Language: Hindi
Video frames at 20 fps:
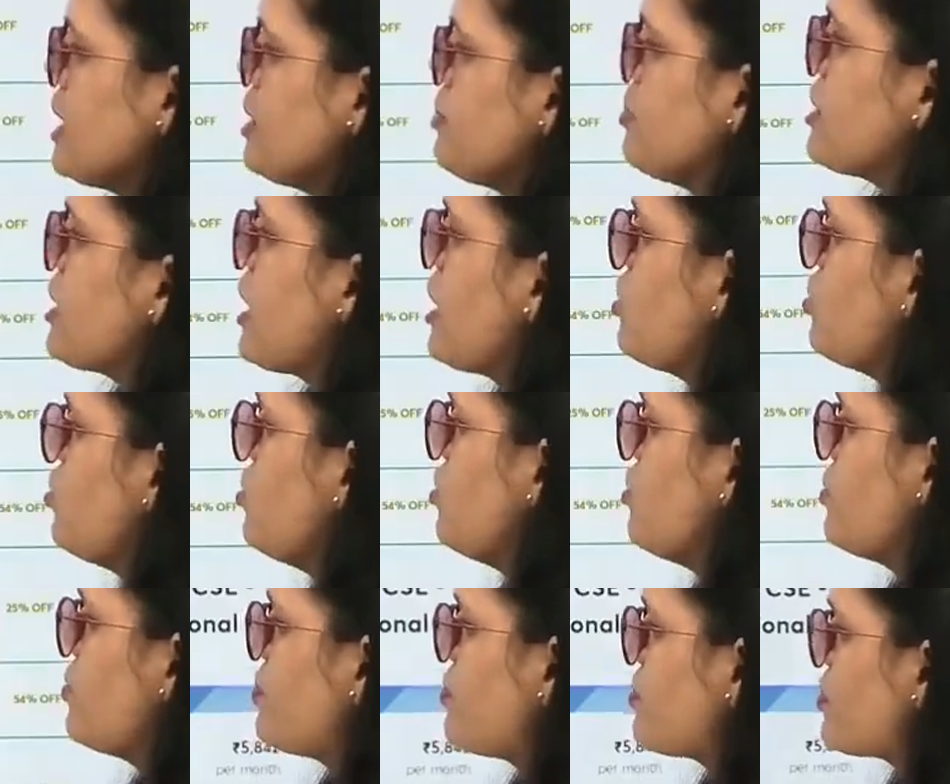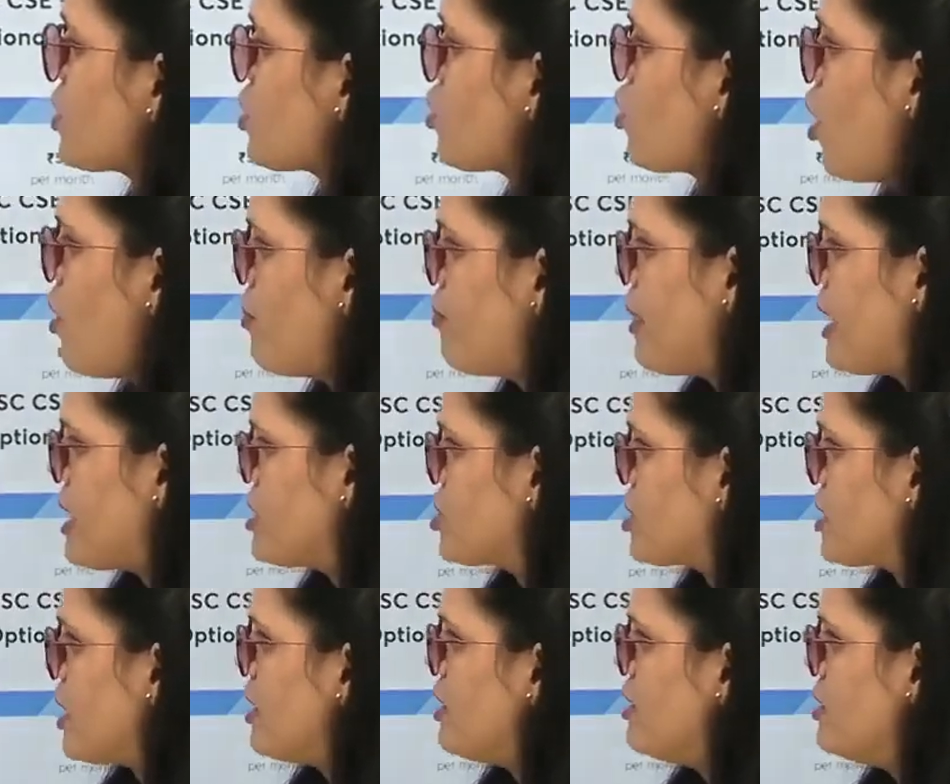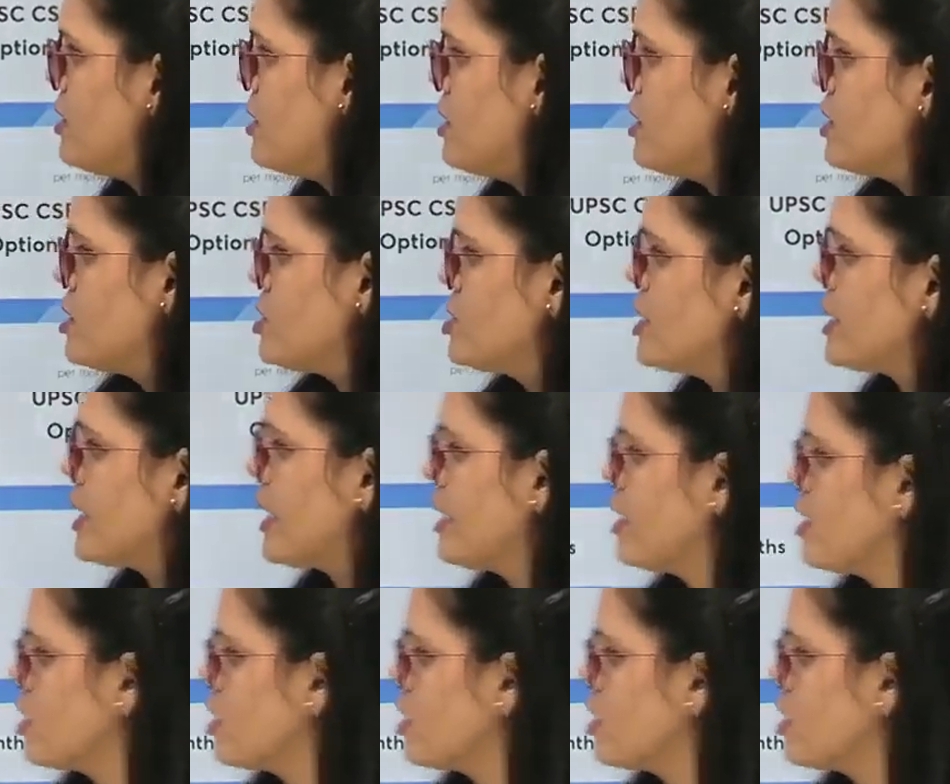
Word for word: के लिए बता दूं कॉम्बैट का ठीक